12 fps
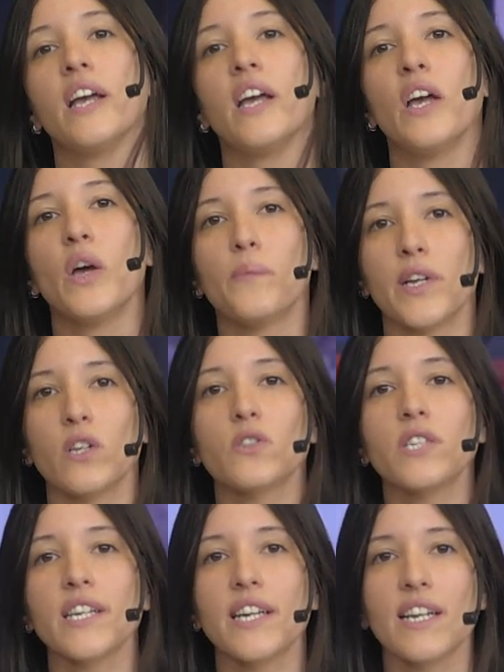Pero
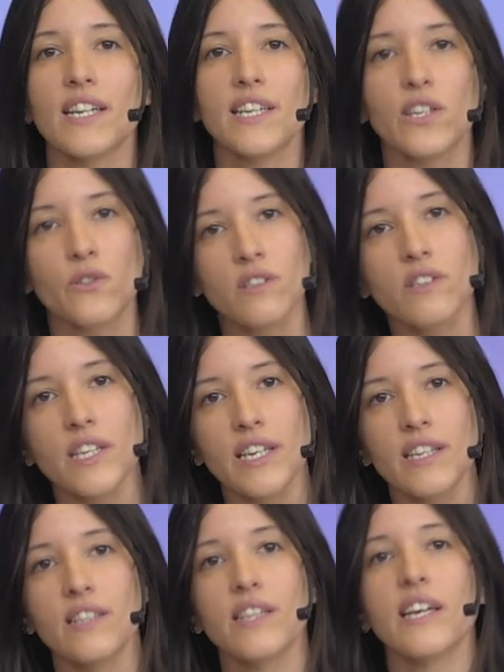sí que el niño
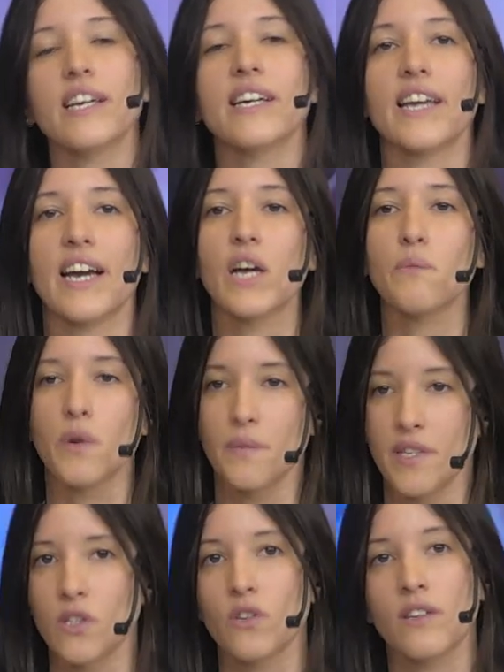entienda que hay
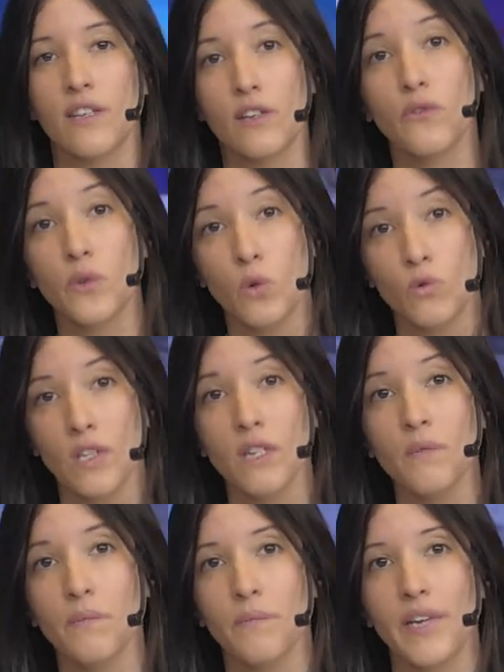momentos de disfrute,
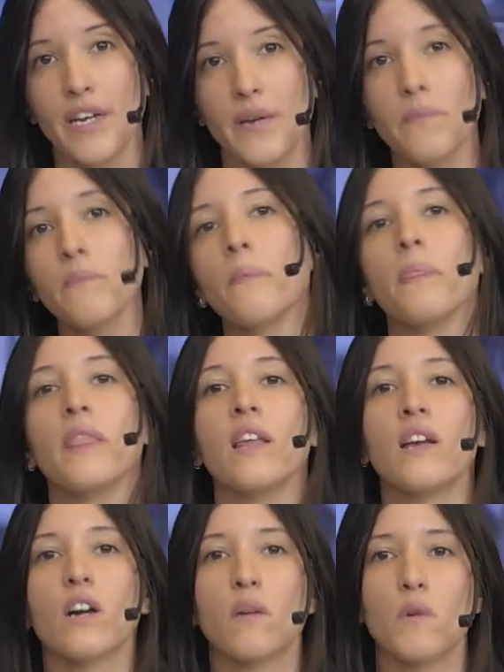bien,
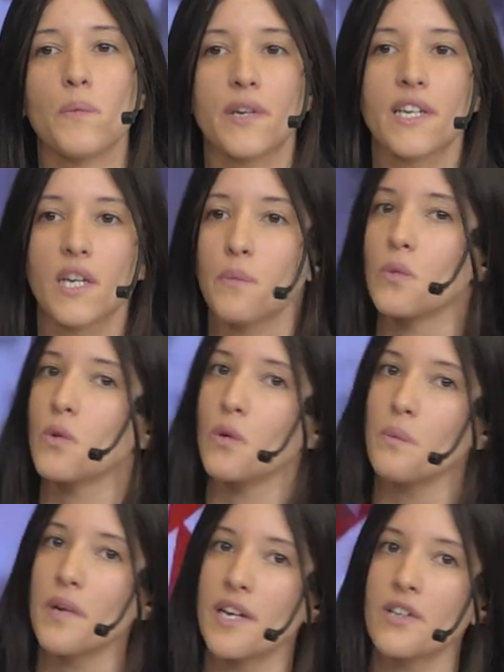como por ejemplo un
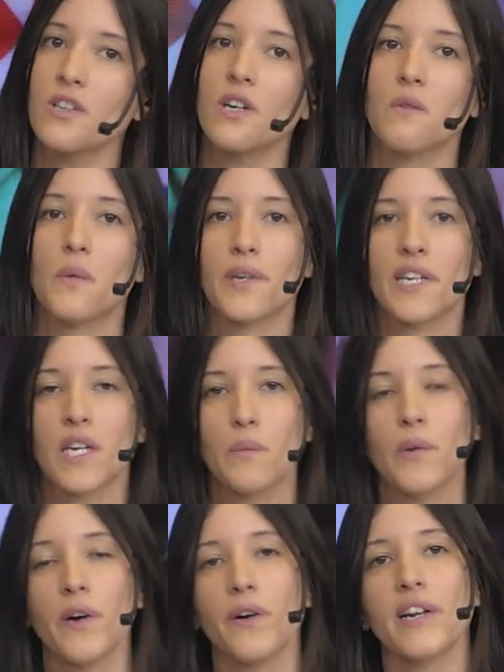cumpleaños, como por
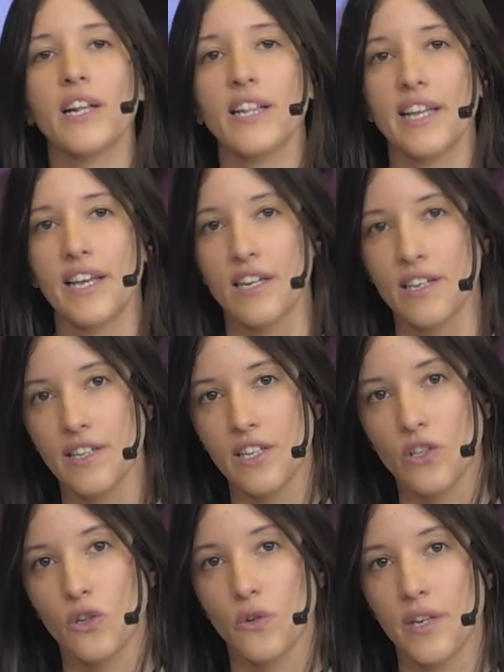ejemplo ahora el Día del
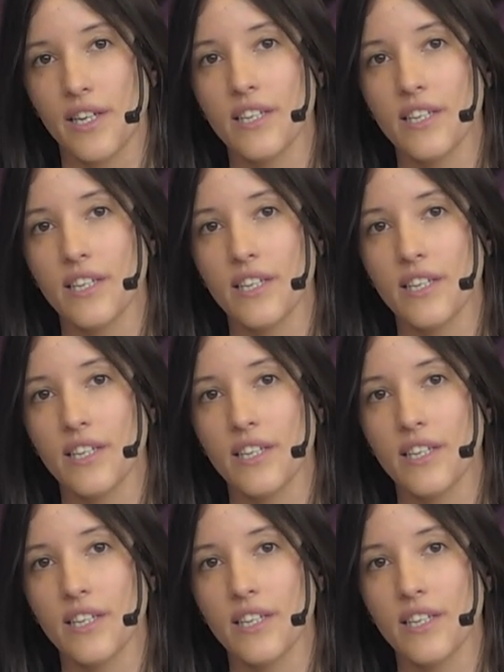Niño, bien.